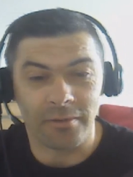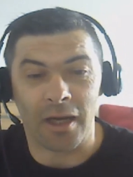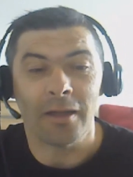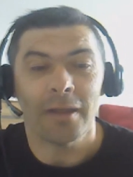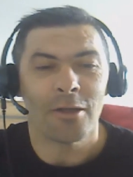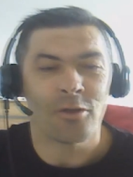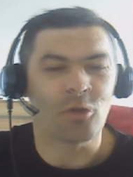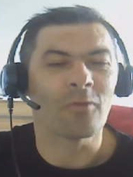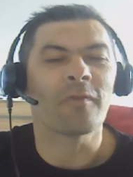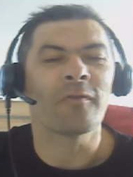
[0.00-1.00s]
Voilà,
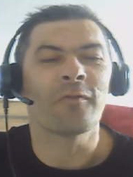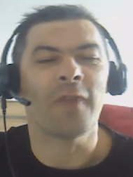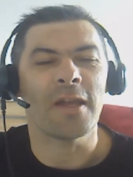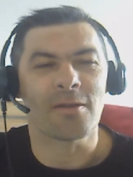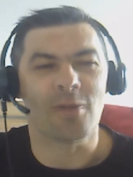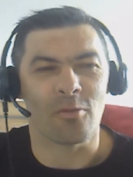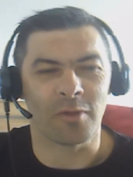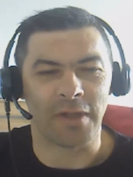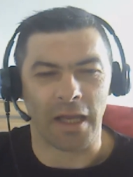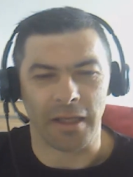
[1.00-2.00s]
ce face
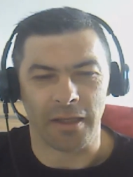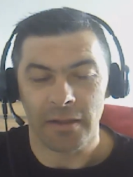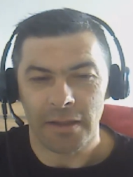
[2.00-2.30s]
commentary.